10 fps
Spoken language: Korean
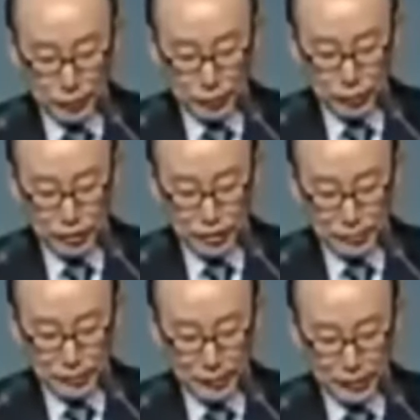16장
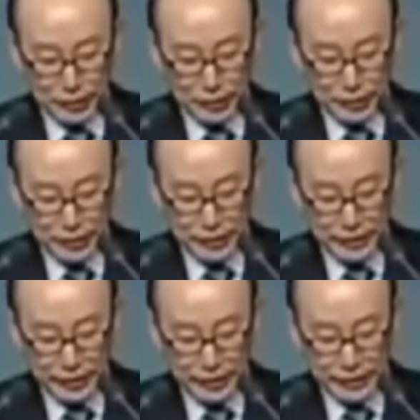3 3절 이것을
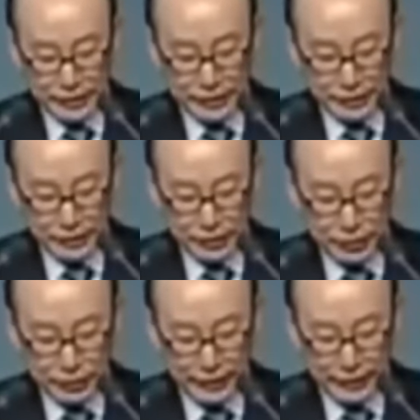너희에게 이르는 것은
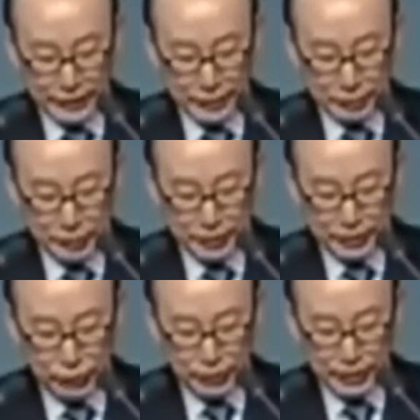너희로 내 안에서
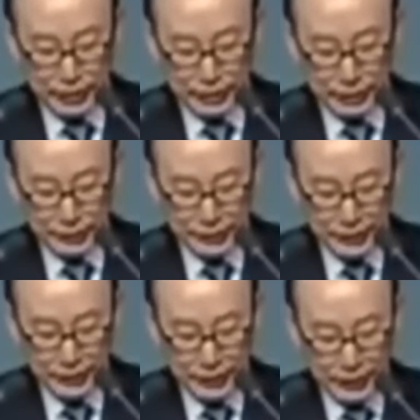평안을 누리게 하려 함이라
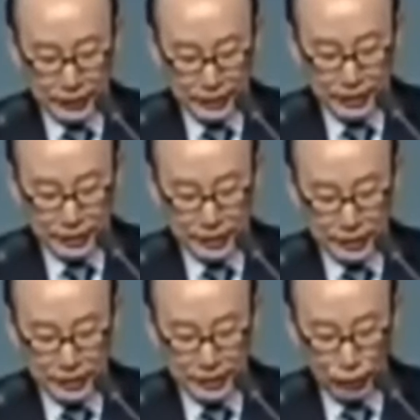세상에서
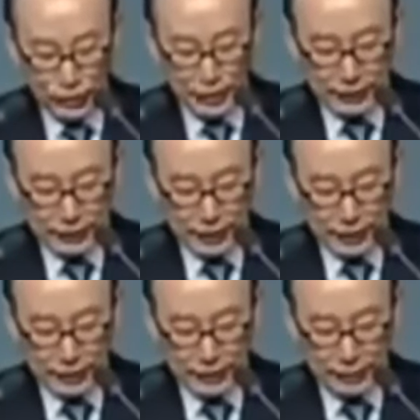너희가 환란을
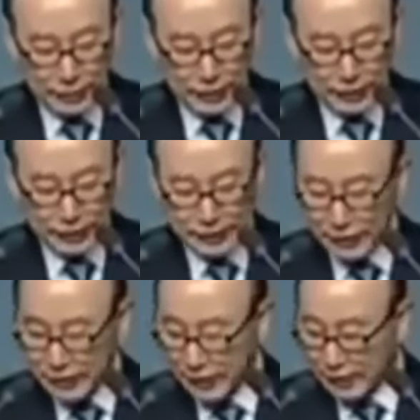당하나 담대하라 내가
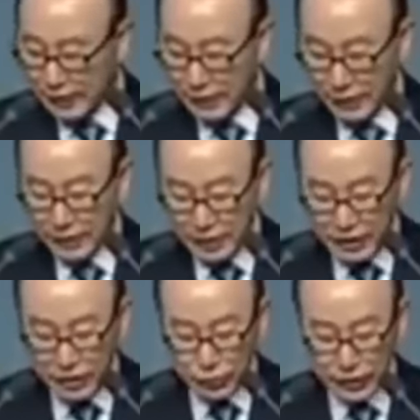세상을
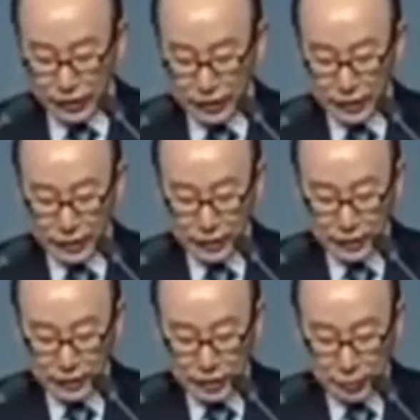이기었노라
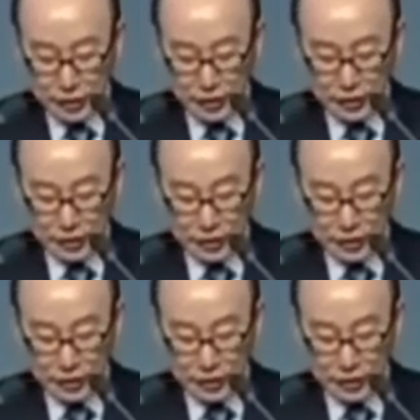십자가에서